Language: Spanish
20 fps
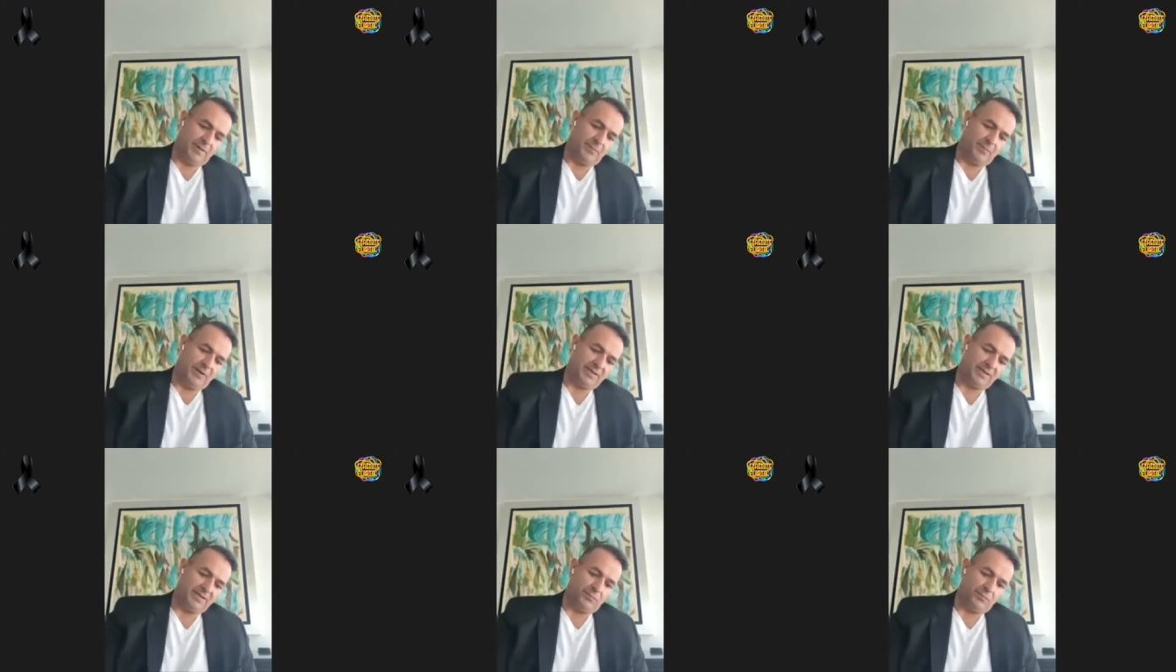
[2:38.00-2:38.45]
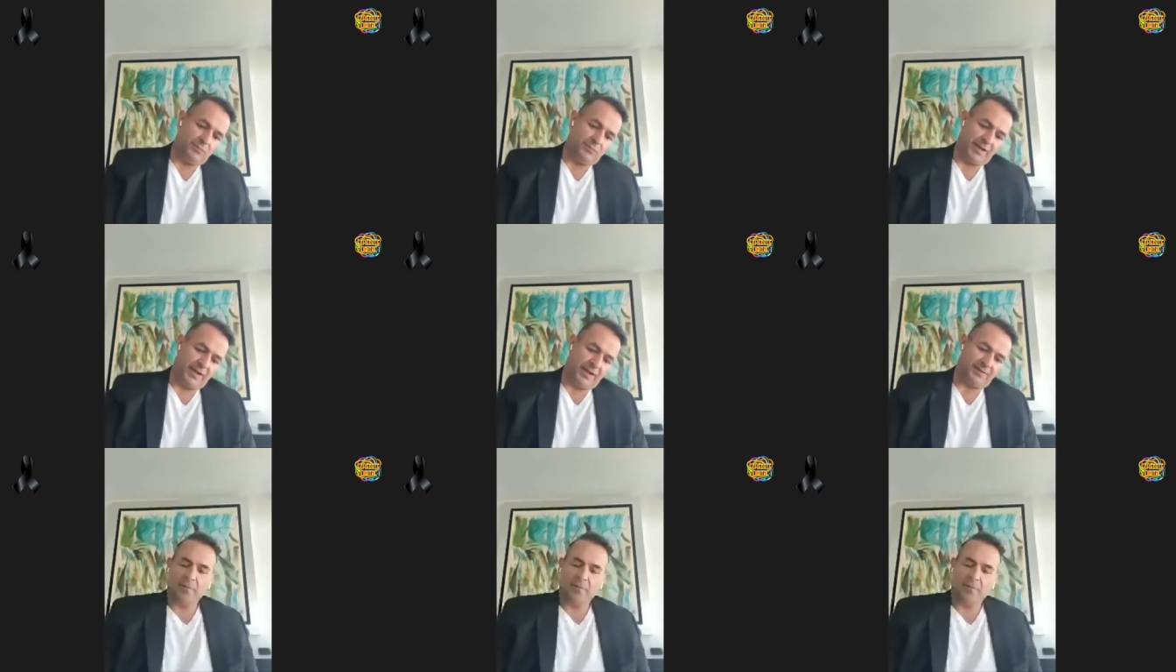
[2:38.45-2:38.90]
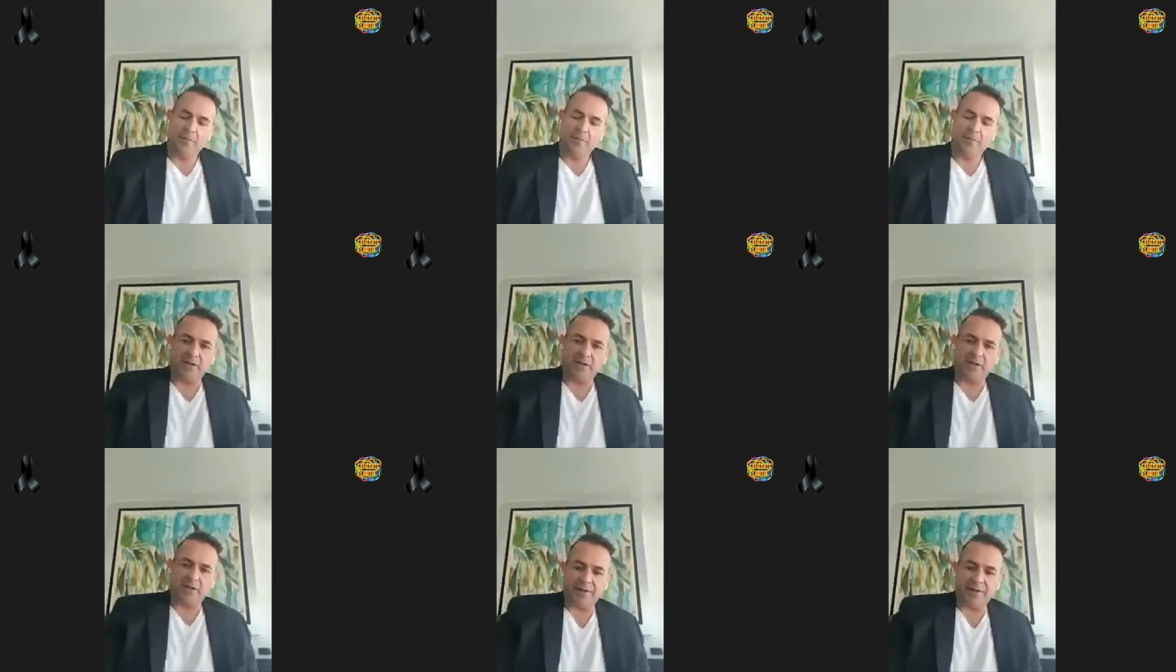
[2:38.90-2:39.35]
Bien, buenísimo, gracias,
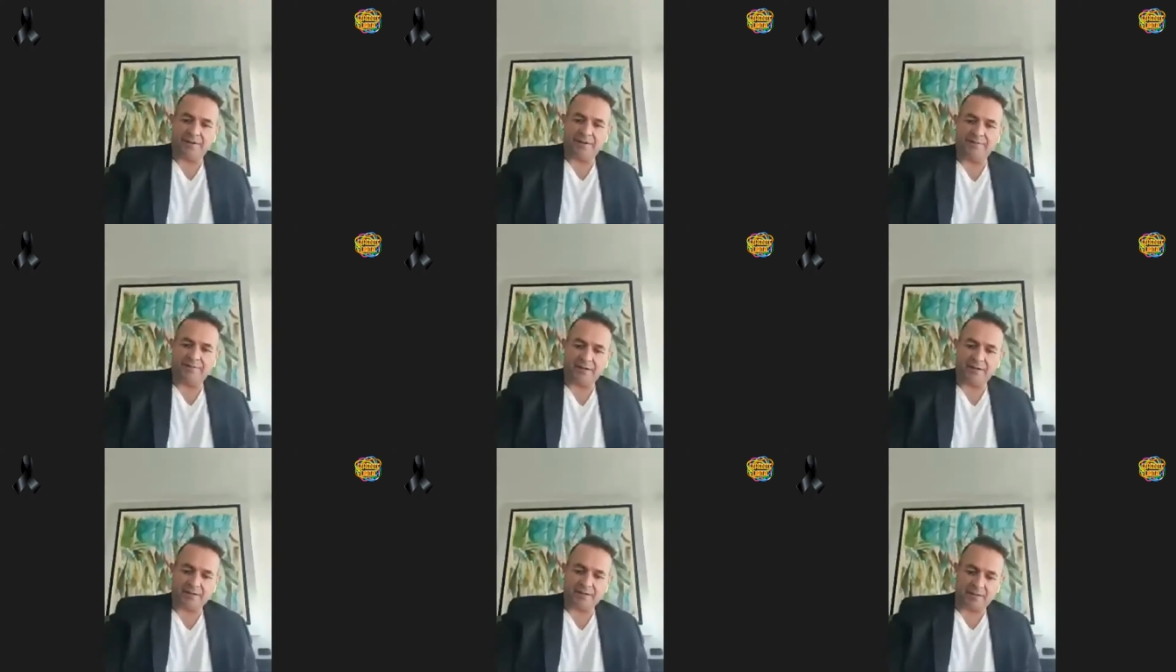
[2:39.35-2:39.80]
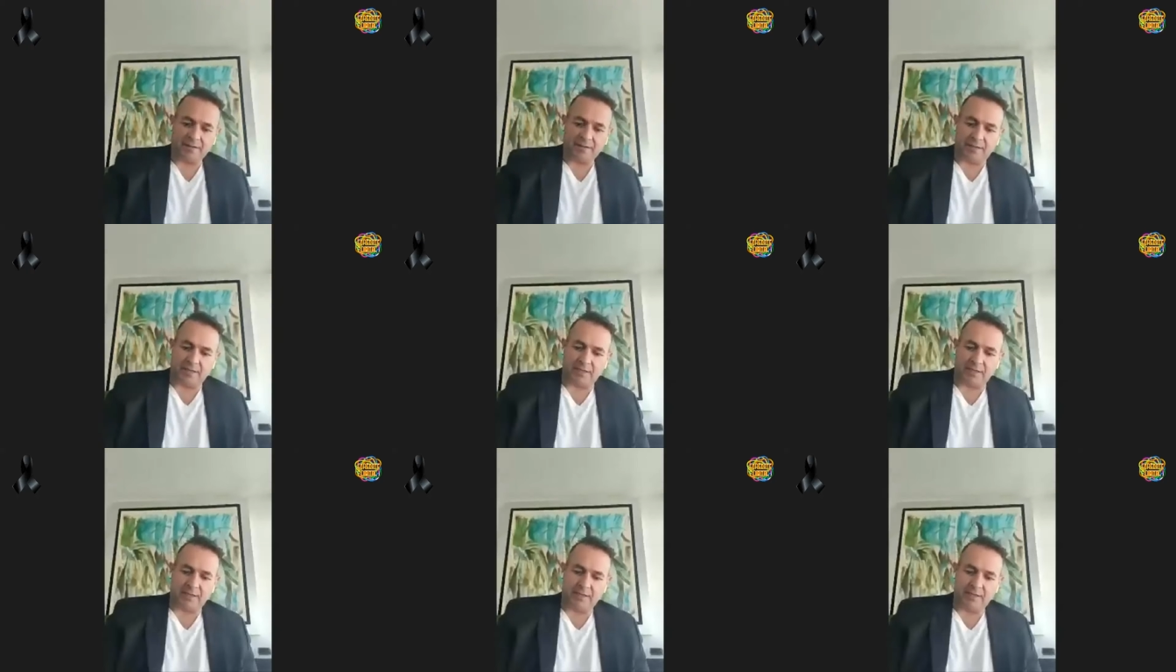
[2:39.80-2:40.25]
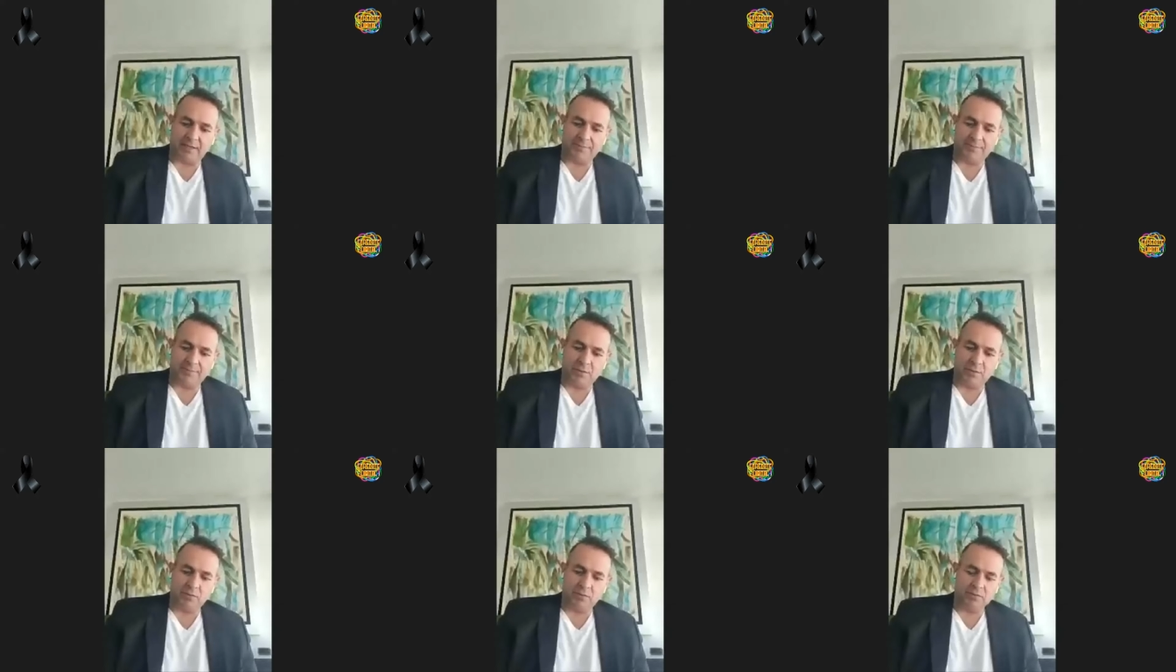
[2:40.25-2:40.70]
Oscar. Pues sí, mira, fíjate
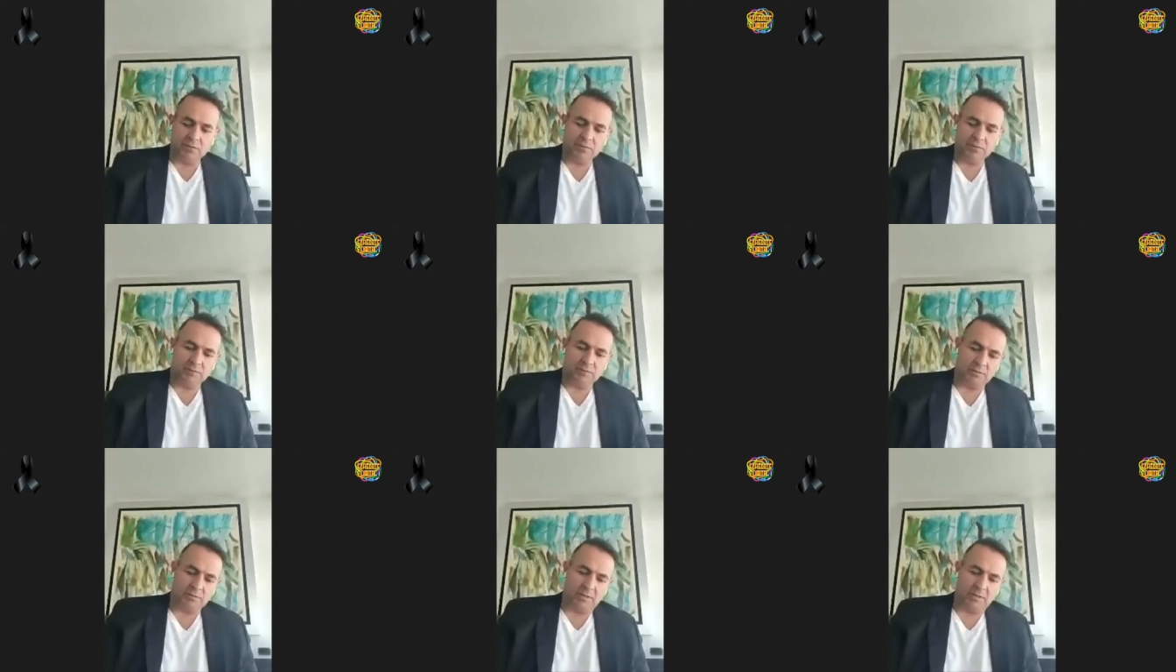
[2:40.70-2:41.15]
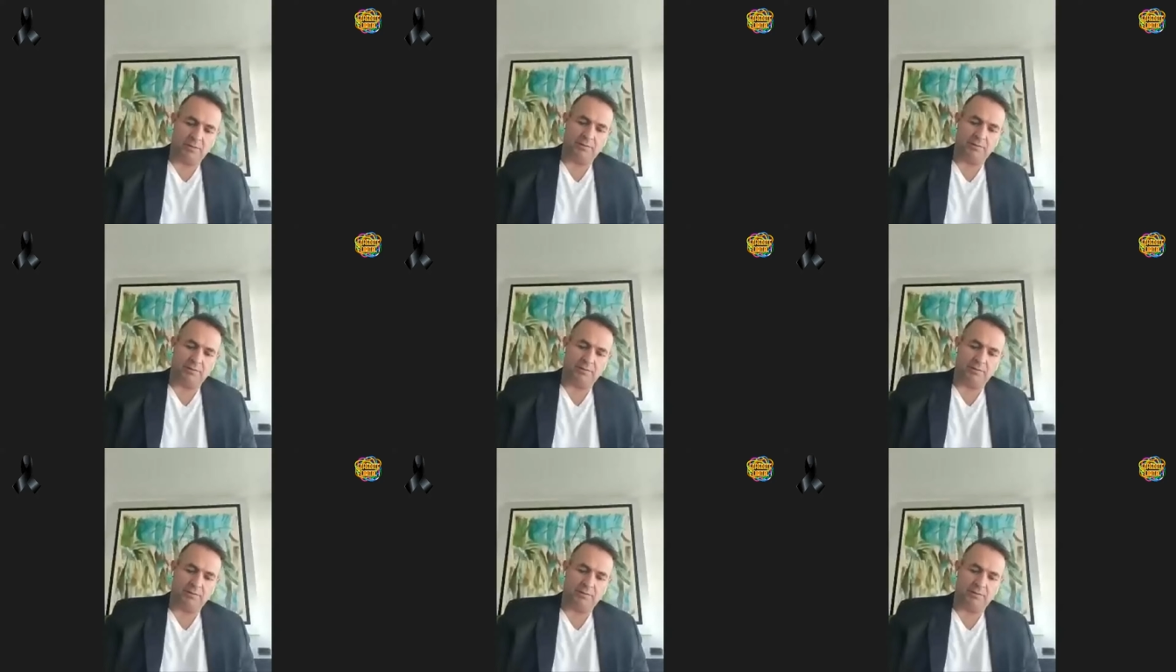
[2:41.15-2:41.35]
que Give You,